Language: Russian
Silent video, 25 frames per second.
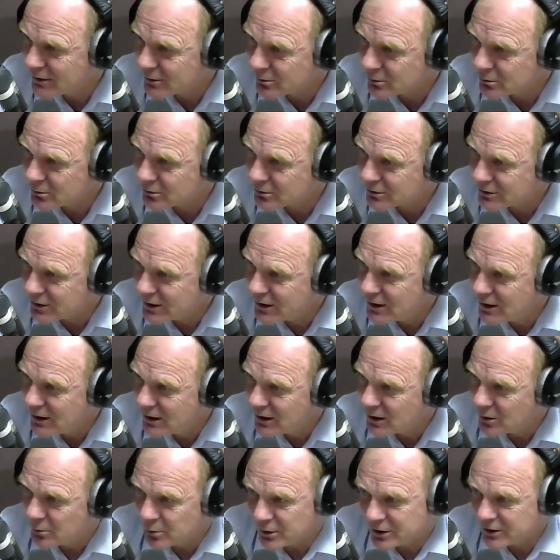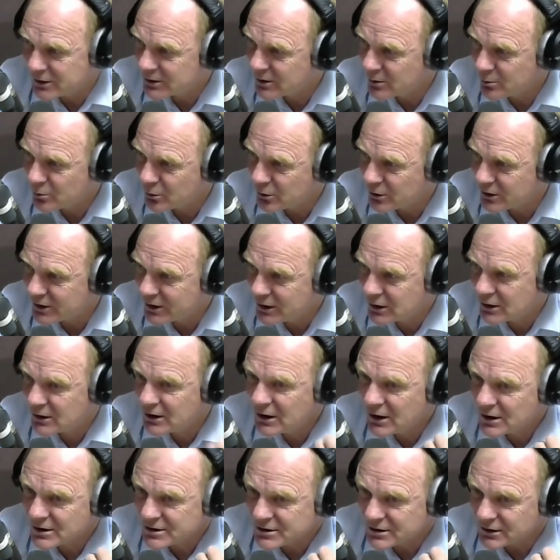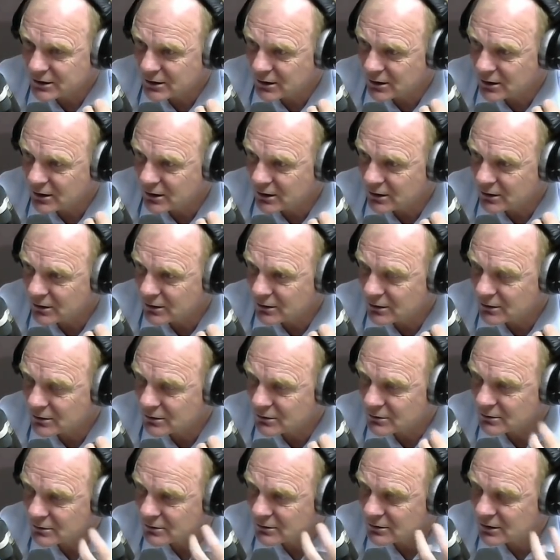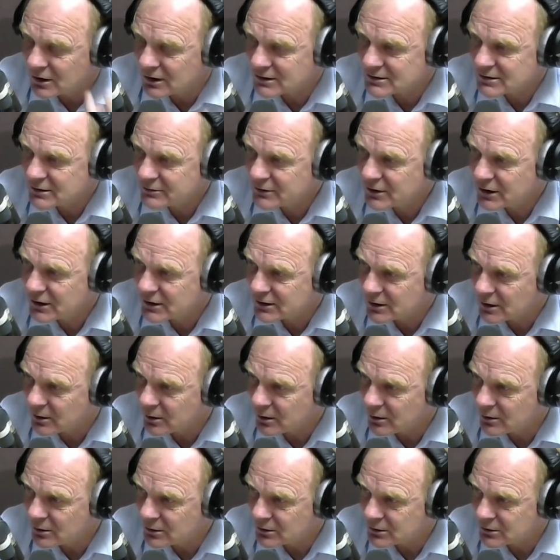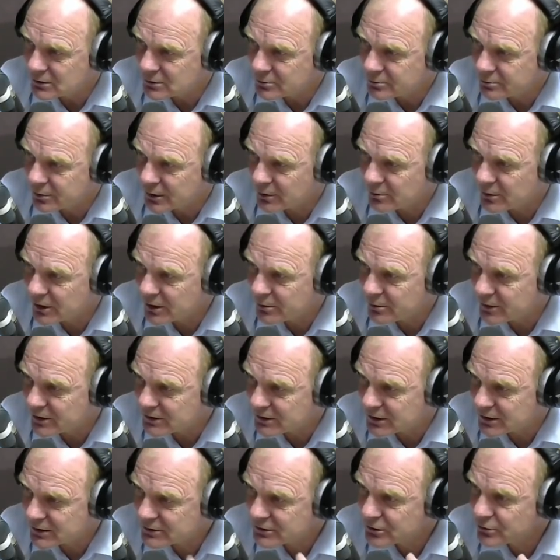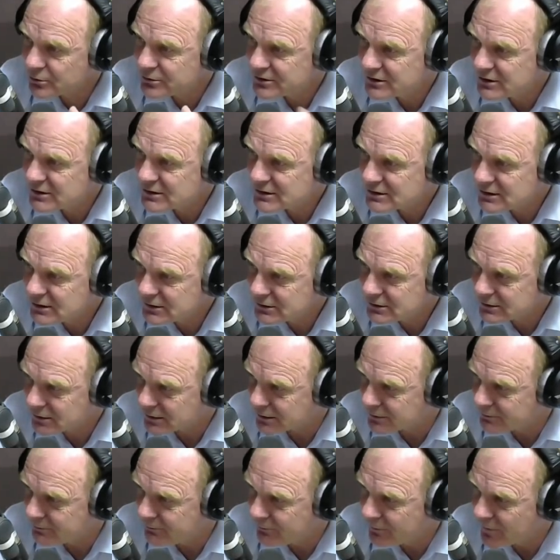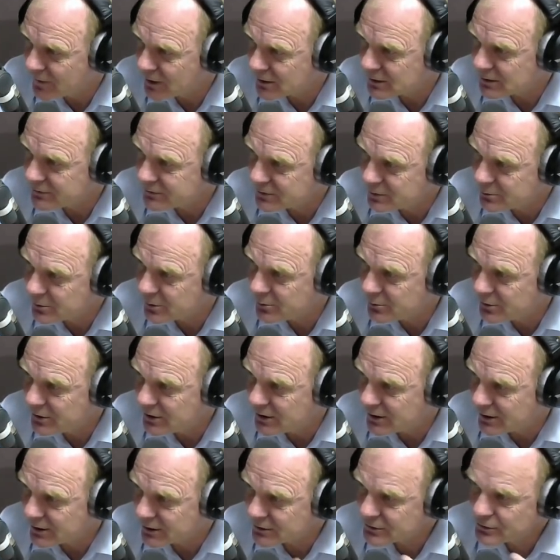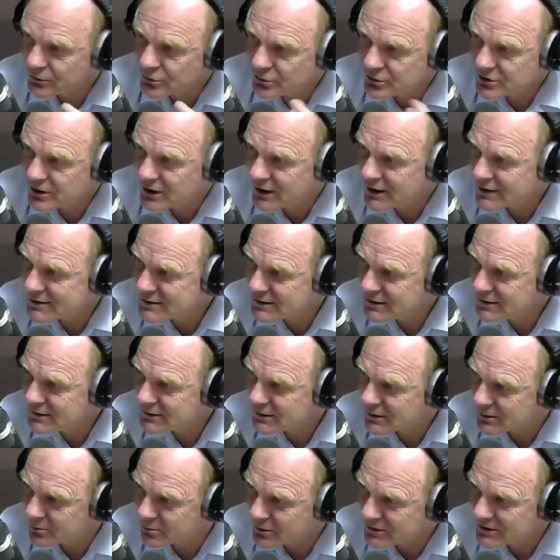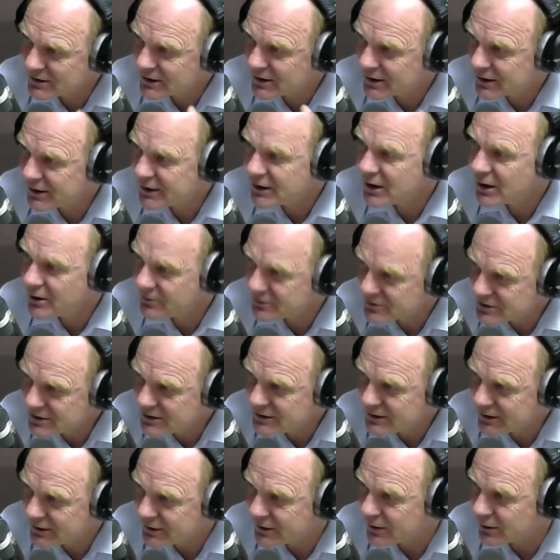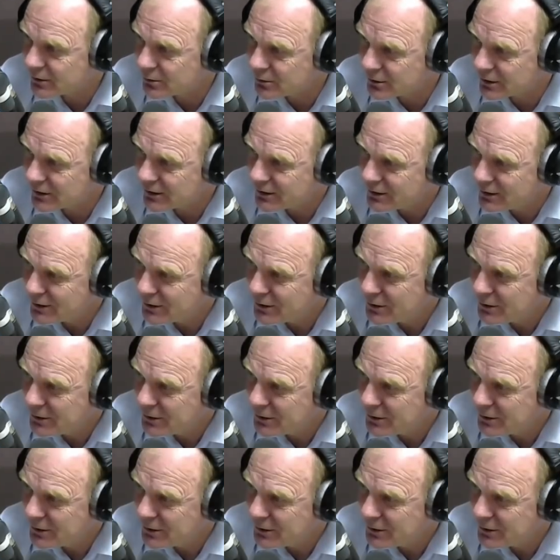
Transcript: Вот. Поэтому и дальше а, основная эта а, проблема это разгрузить центр от автомобилей. Разгружая центр, мы сохраняем в центре дороги.